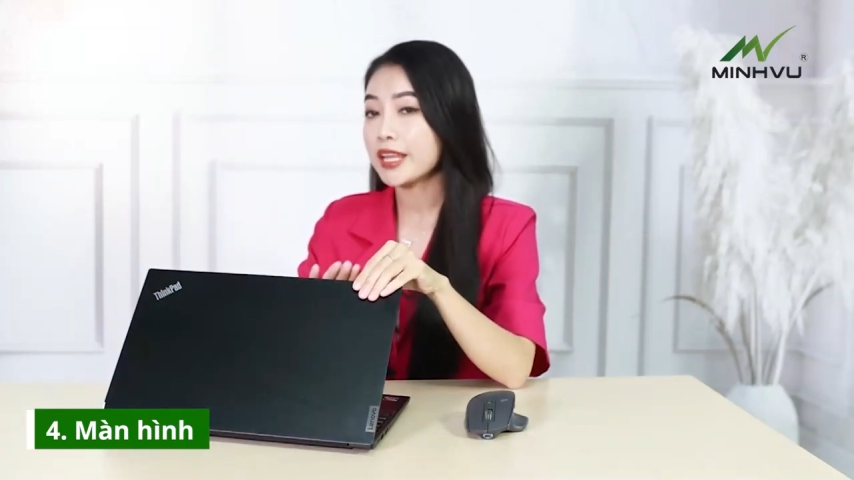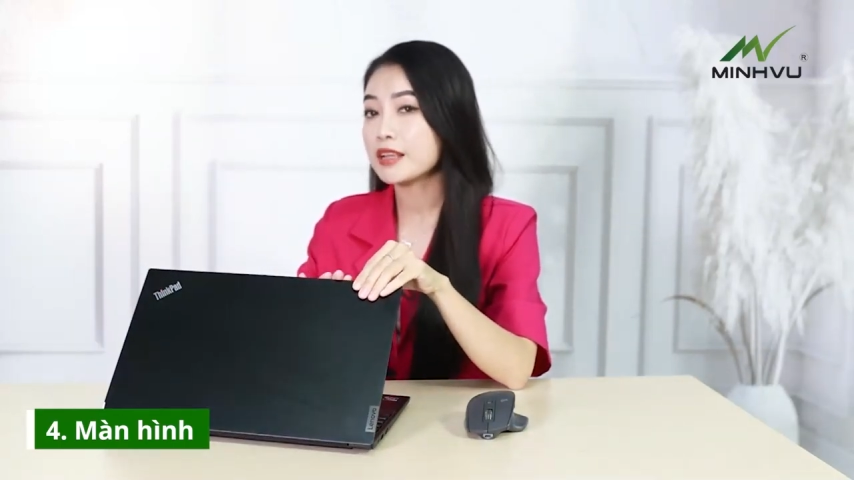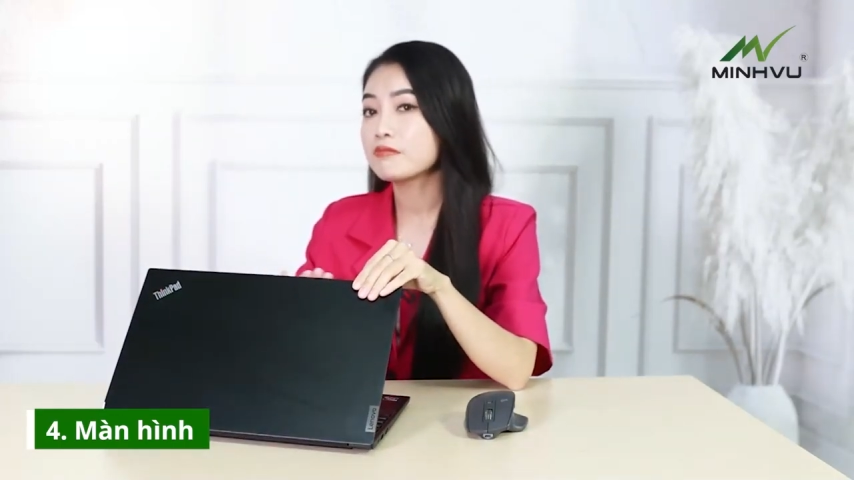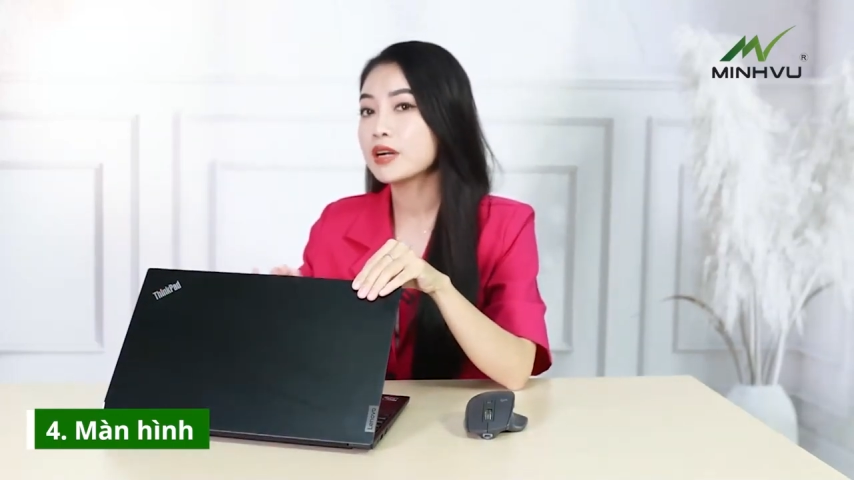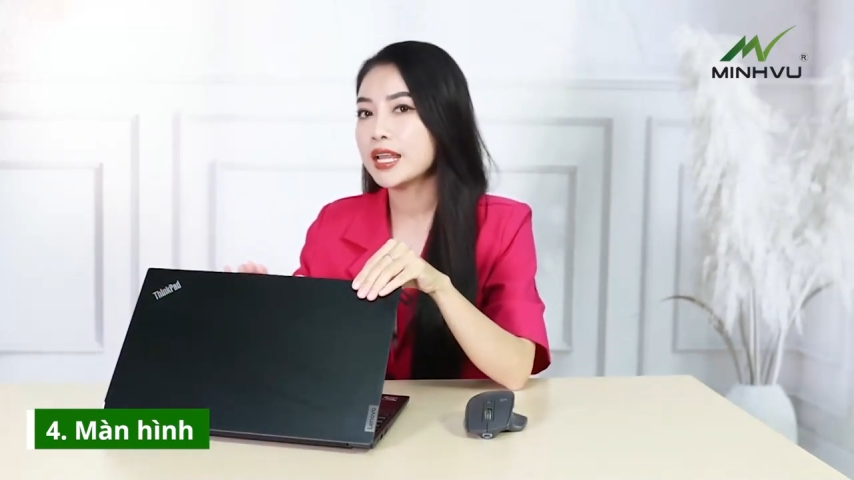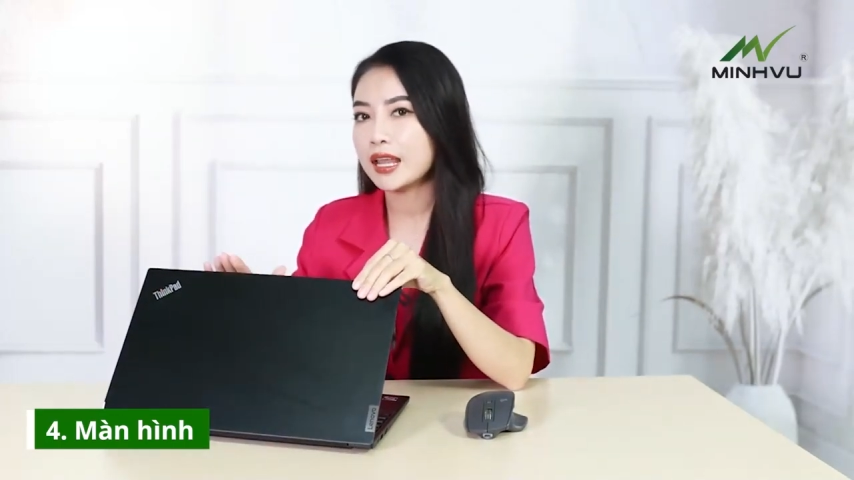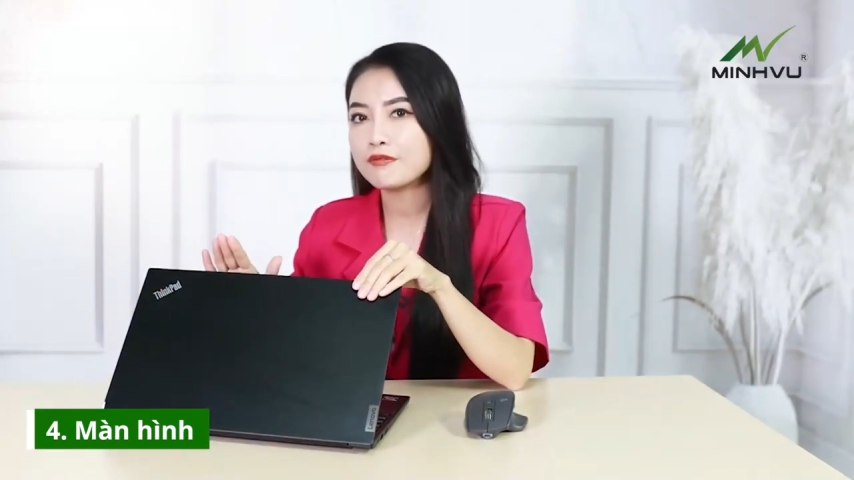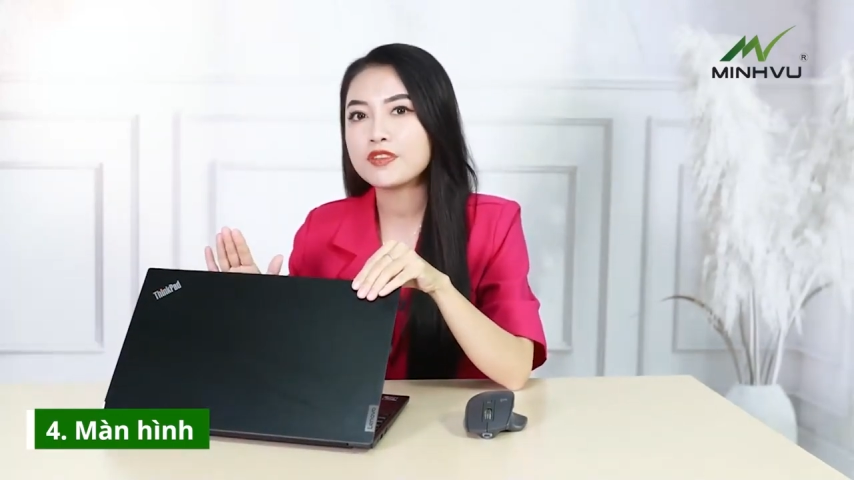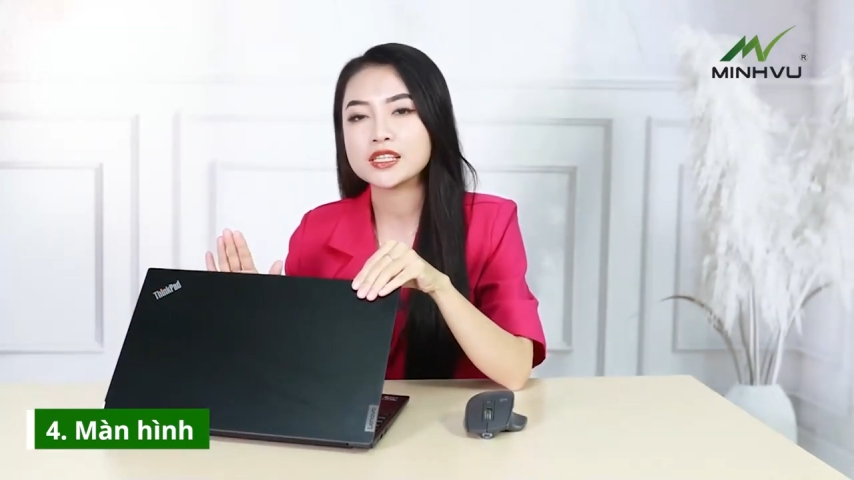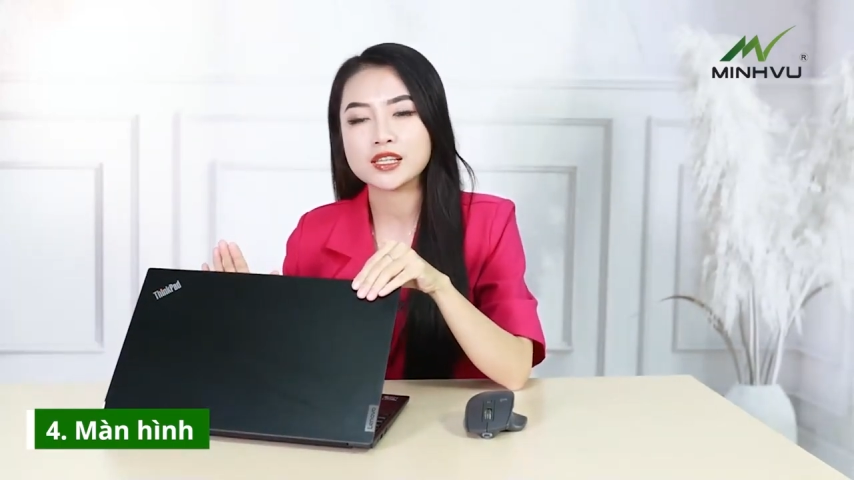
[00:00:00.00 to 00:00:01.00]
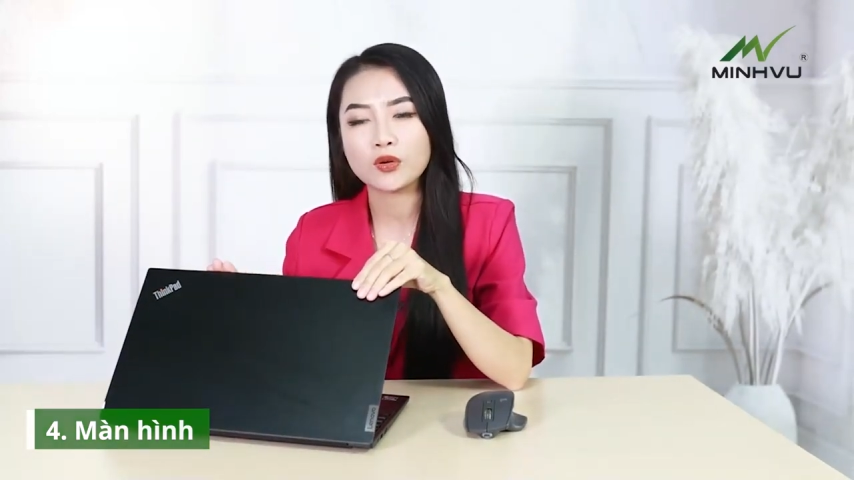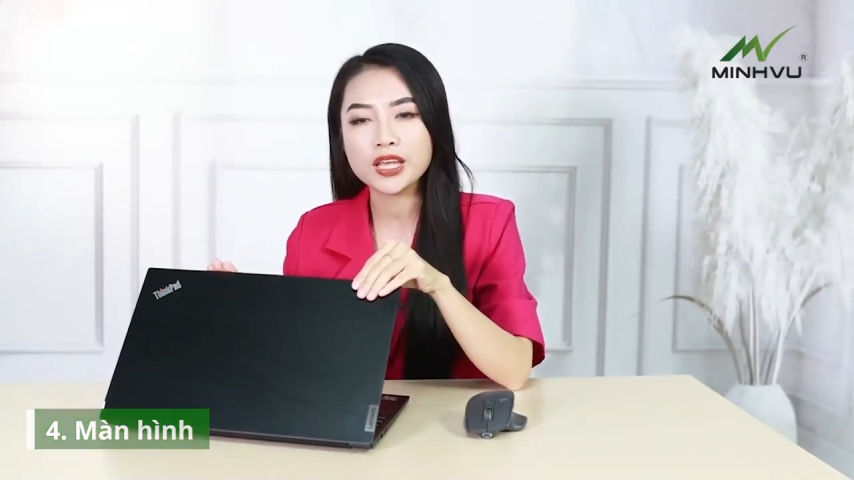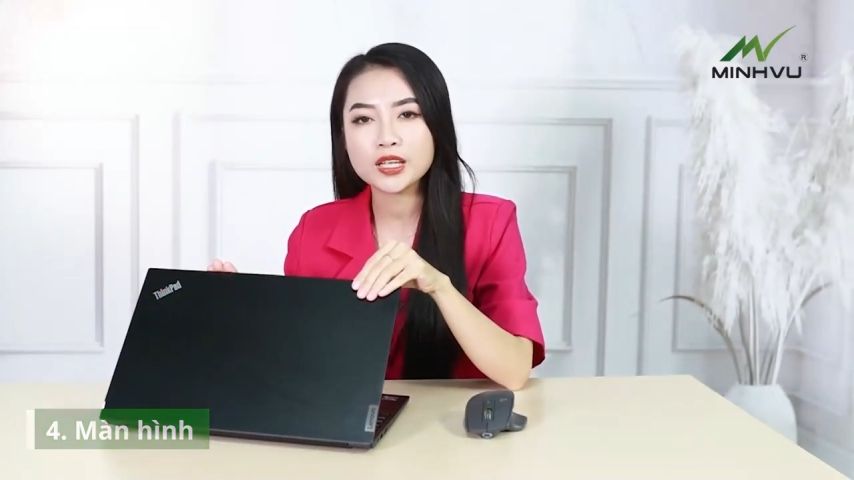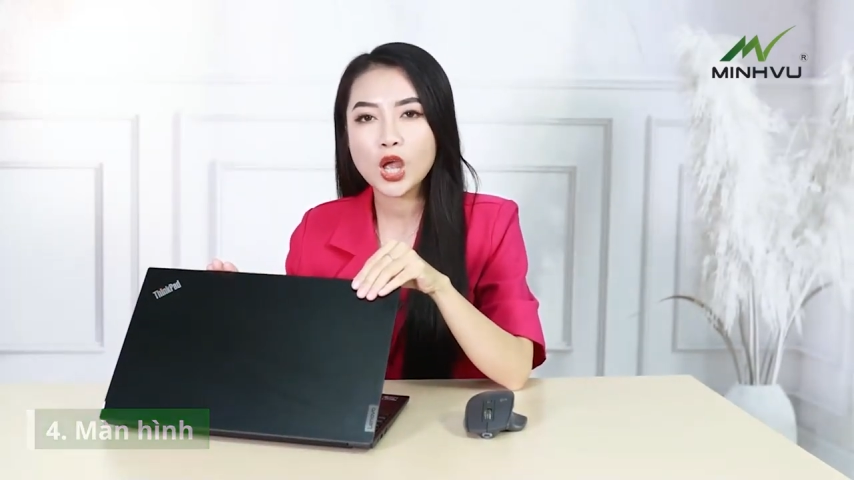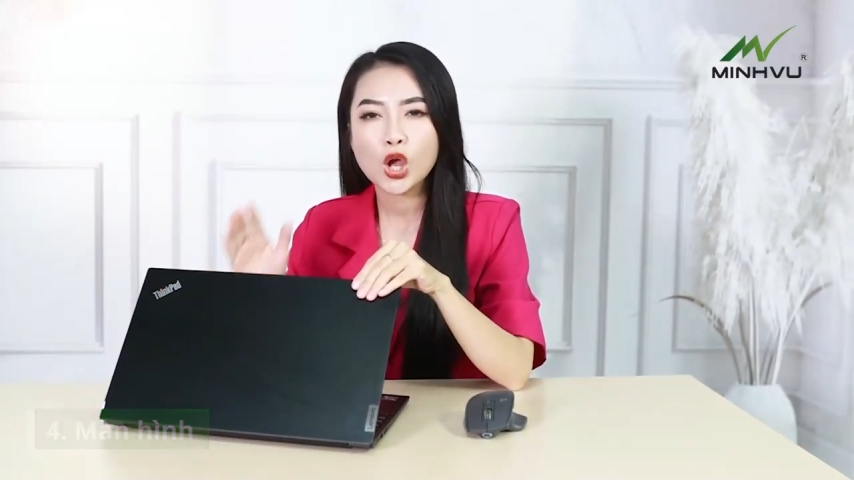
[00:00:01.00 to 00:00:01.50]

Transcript: hình 15,6 inch,